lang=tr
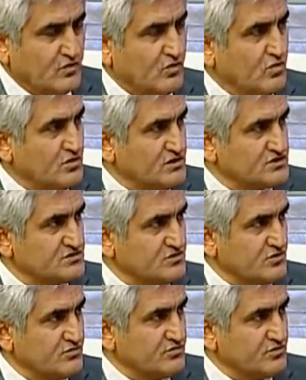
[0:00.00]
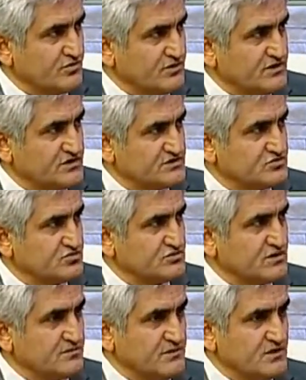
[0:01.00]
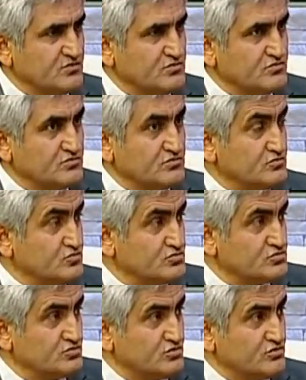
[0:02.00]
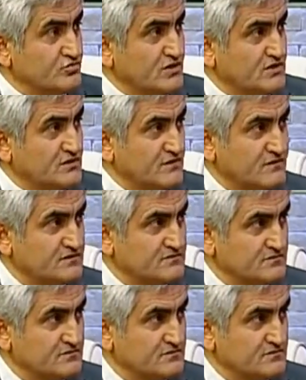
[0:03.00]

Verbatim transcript: 10 yaşında, 11-12 yaşında çocuklar bile 100 kiloyu bulanlar var.